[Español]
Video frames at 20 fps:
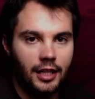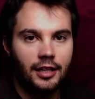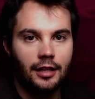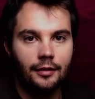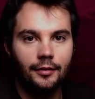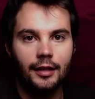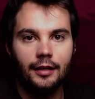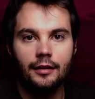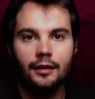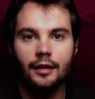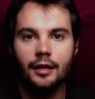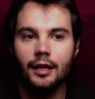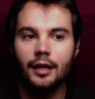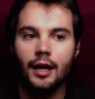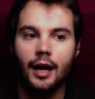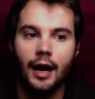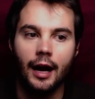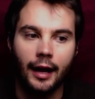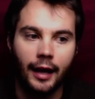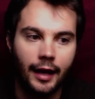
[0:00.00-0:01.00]

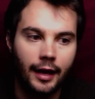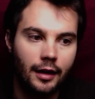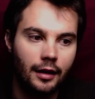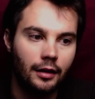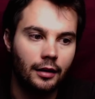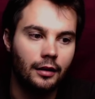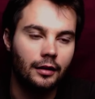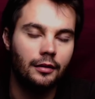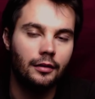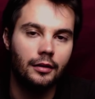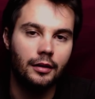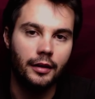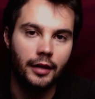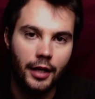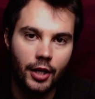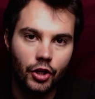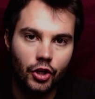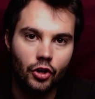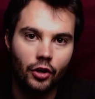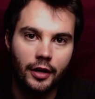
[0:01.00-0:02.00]
Evidentemente, aquel
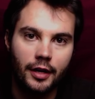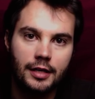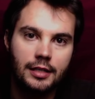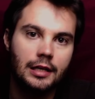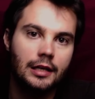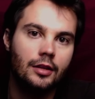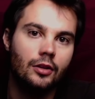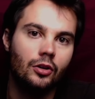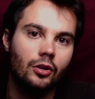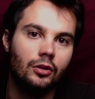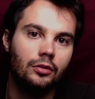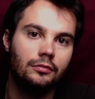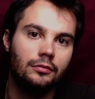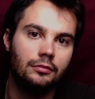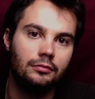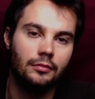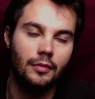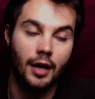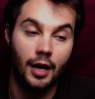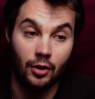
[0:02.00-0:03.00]
niño que ha
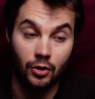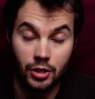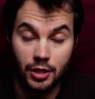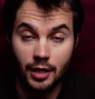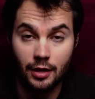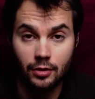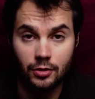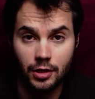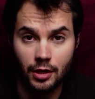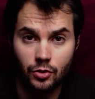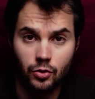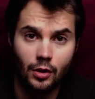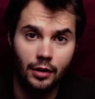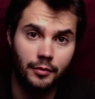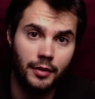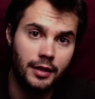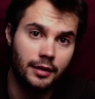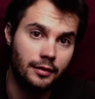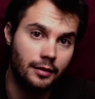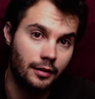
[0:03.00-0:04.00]
sido acosado
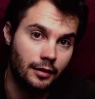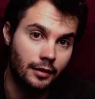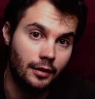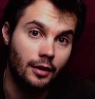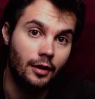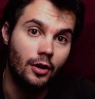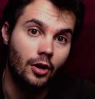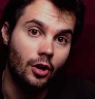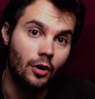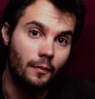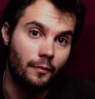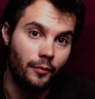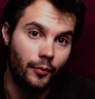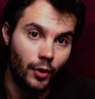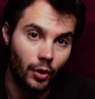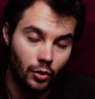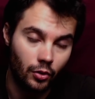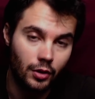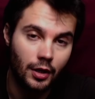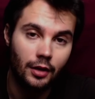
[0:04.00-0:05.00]
sexualmente
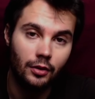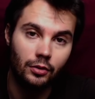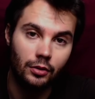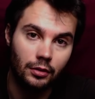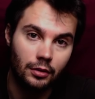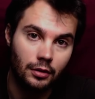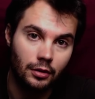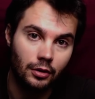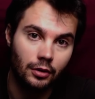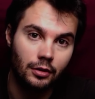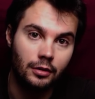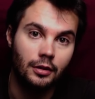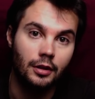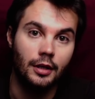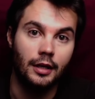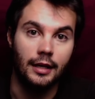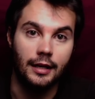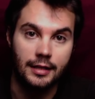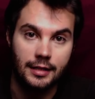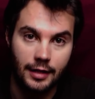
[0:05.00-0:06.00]
por un
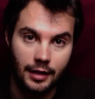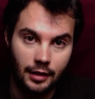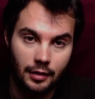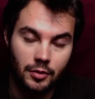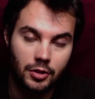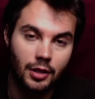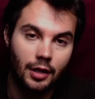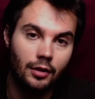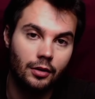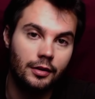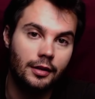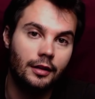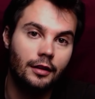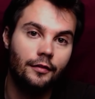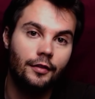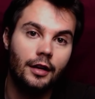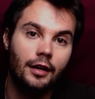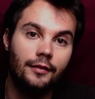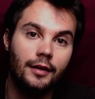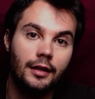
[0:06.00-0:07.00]
adulto está demostrado
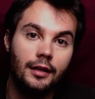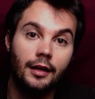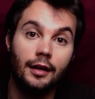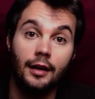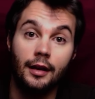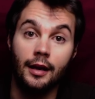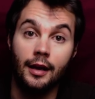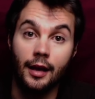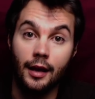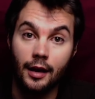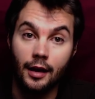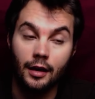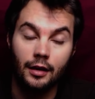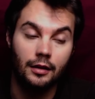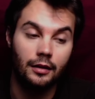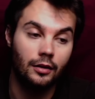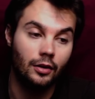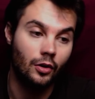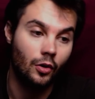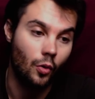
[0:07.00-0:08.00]
científicamente
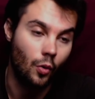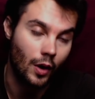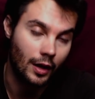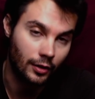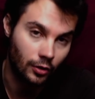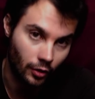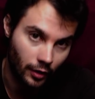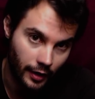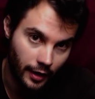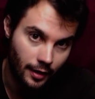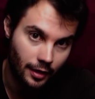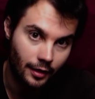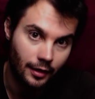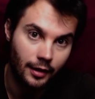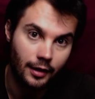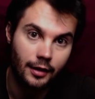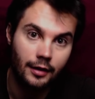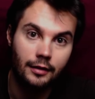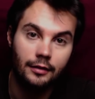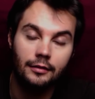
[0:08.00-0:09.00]
que cuando
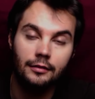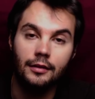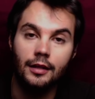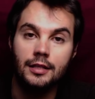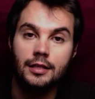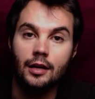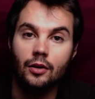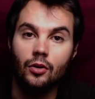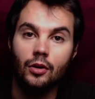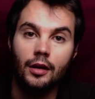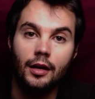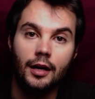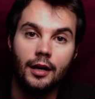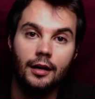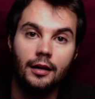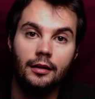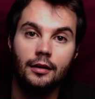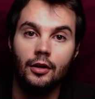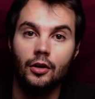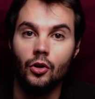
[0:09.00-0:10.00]
crezca,
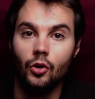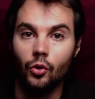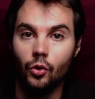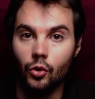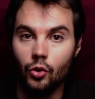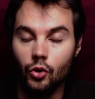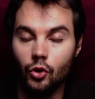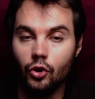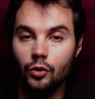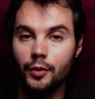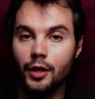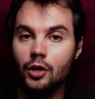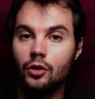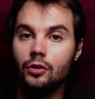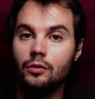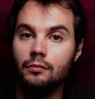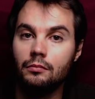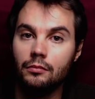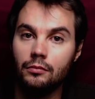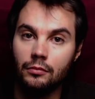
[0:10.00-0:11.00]
desarrollará un
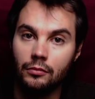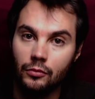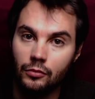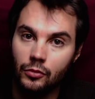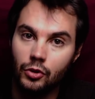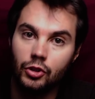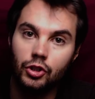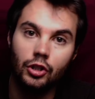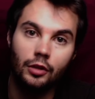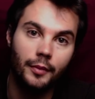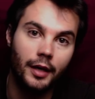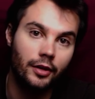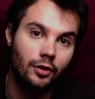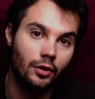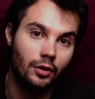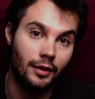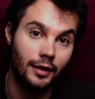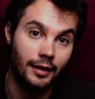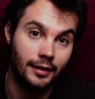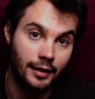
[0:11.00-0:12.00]
número mucho
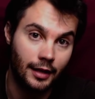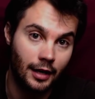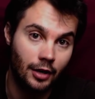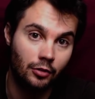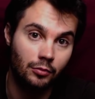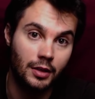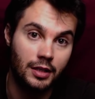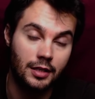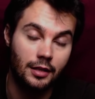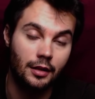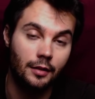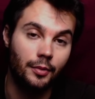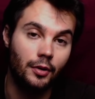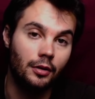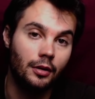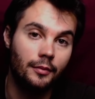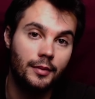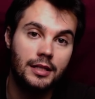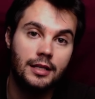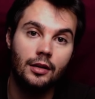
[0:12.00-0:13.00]
mayor de traumas y de
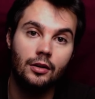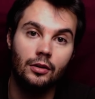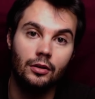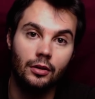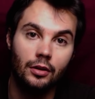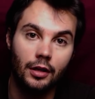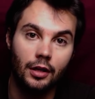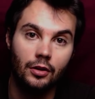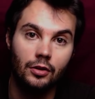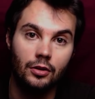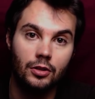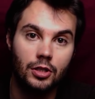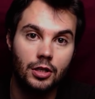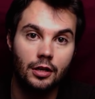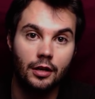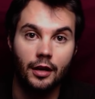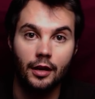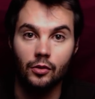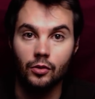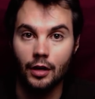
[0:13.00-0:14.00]
problemas
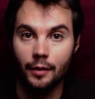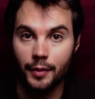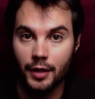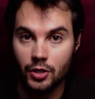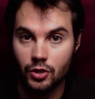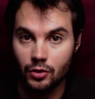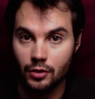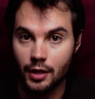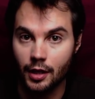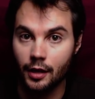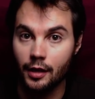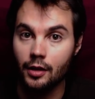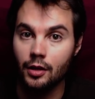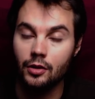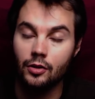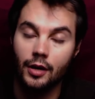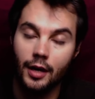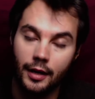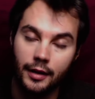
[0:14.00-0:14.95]
psicológicos que una persona que